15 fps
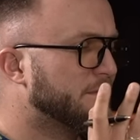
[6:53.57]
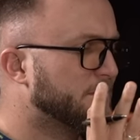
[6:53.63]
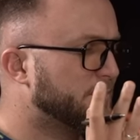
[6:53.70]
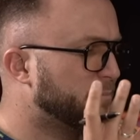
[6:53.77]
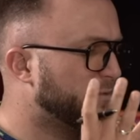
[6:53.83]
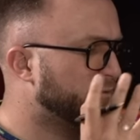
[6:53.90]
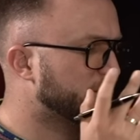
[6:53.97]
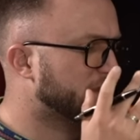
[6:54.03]
y,
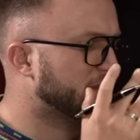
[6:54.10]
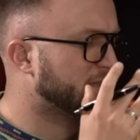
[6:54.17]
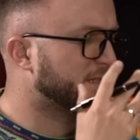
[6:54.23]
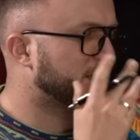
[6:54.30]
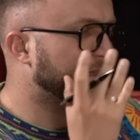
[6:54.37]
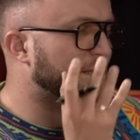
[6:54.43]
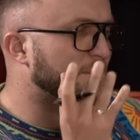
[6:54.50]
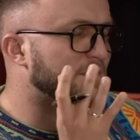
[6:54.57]
powiązany ze
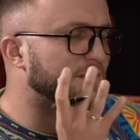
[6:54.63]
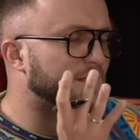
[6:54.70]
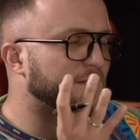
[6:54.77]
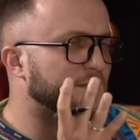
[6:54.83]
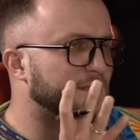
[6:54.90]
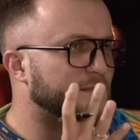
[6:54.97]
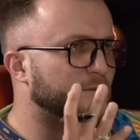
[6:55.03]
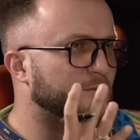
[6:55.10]
Stanami
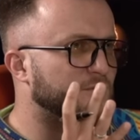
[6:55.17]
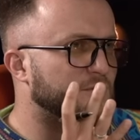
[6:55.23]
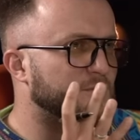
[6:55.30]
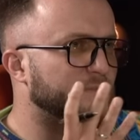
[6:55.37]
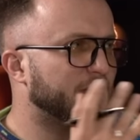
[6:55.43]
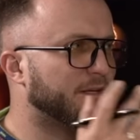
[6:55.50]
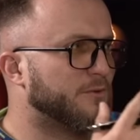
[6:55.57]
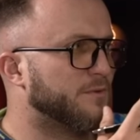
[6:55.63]

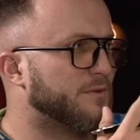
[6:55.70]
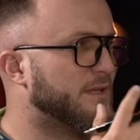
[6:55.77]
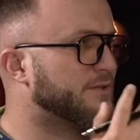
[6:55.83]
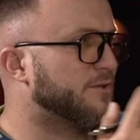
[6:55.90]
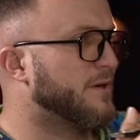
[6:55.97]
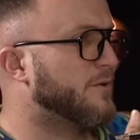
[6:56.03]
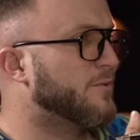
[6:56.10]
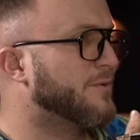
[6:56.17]
Zjednoczonymi?
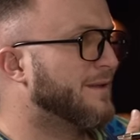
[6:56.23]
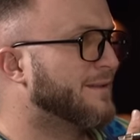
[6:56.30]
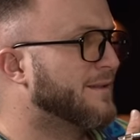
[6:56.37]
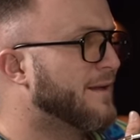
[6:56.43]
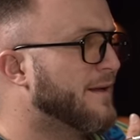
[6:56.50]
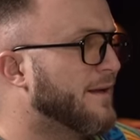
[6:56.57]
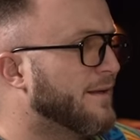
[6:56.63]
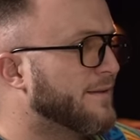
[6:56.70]
Dlaczego akurat
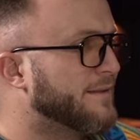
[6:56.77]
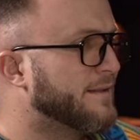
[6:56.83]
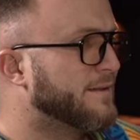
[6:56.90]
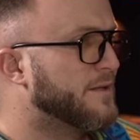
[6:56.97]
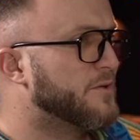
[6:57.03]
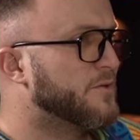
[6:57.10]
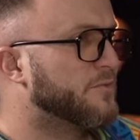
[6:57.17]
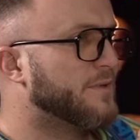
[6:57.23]
ten
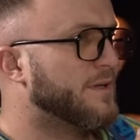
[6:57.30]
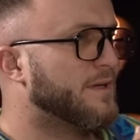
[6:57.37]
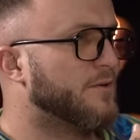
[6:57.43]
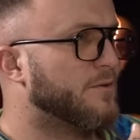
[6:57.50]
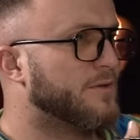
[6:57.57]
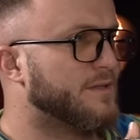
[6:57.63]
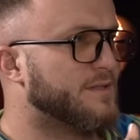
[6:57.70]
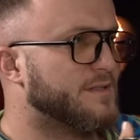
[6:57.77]
kierunek
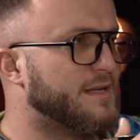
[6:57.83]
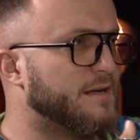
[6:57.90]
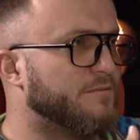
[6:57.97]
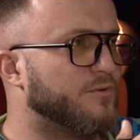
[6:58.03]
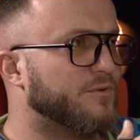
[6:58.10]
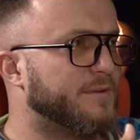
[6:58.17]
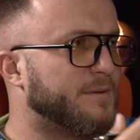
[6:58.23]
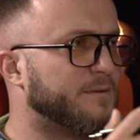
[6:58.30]
oraz jak
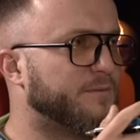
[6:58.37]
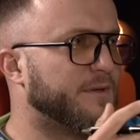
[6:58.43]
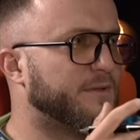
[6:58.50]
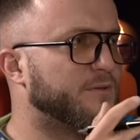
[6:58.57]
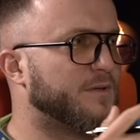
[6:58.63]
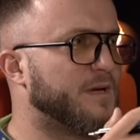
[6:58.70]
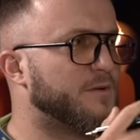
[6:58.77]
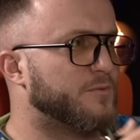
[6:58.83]
wyglądała twoja
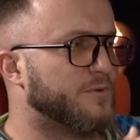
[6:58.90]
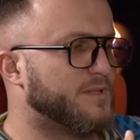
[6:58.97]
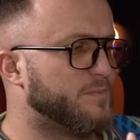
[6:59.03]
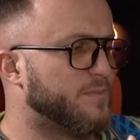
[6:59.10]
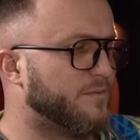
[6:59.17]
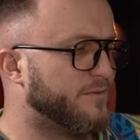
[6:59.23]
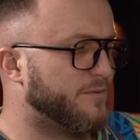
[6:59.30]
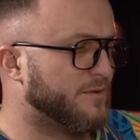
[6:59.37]
droga, która
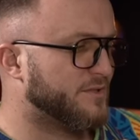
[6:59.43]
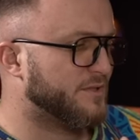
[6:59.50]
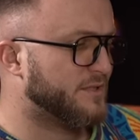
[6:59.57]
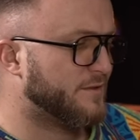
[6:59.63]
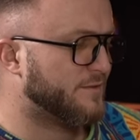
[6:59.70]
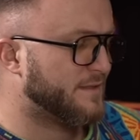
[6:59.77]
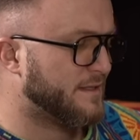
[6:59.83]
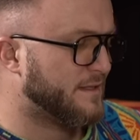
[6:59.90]
sprawiła, że
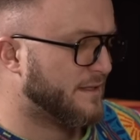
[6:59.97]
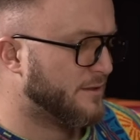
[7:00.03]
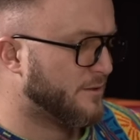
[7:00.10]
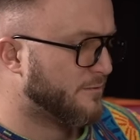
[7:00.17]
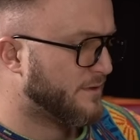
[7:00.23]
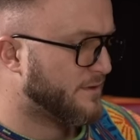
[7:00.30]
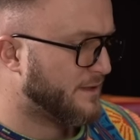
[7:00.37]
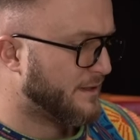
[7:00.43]
jesteś w stanie
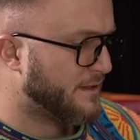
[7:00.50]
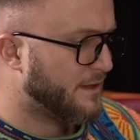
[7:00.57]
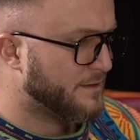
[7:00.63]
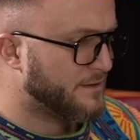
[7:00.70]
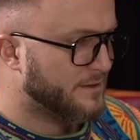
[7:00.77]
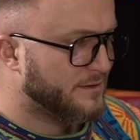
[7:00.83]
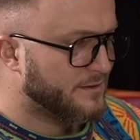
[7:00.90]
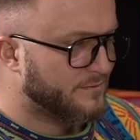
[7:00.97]
generować takie, a
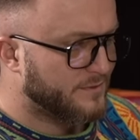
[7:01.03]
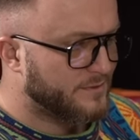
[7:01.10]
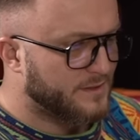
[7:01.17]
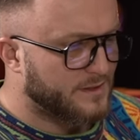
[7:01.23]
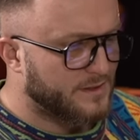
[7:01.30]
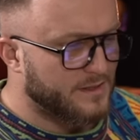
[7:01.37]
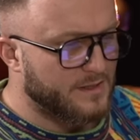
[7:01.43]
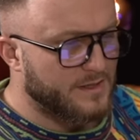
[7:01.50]
nie inne
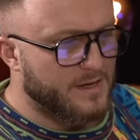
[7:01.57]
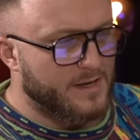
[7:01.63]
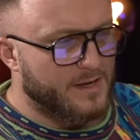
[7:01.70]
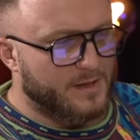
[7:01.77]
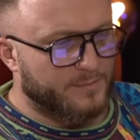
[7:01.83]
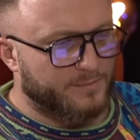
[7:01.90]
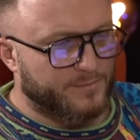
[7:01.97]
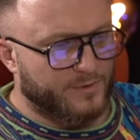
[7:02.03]
wyniki?
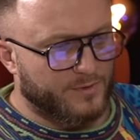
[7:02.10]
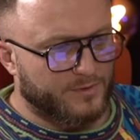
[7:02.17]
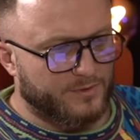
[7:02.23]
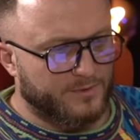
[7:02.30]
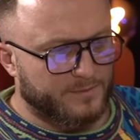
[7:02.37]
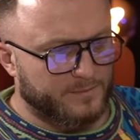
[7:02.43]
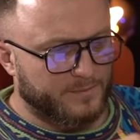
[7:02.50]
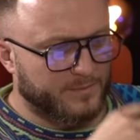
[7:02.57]

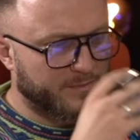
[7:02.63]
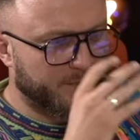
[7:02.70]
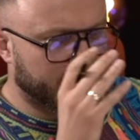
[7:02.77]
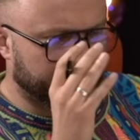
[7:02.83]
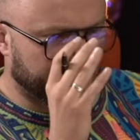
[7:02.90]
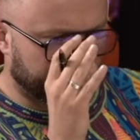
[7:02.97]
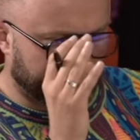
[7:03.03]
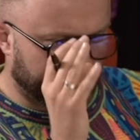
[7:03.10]
Bo
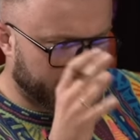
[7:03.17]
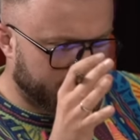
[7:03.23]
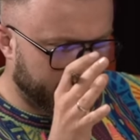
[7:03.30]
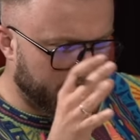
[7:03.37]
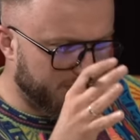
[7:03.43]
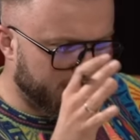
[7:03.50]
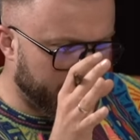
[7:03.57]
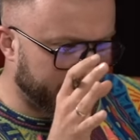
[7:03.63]
też
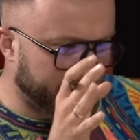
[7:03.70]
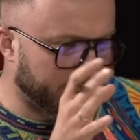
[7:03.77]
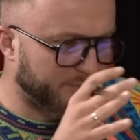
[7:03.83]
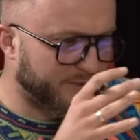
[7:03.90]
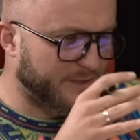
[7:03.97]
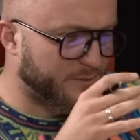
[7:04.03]
jakby zapytam od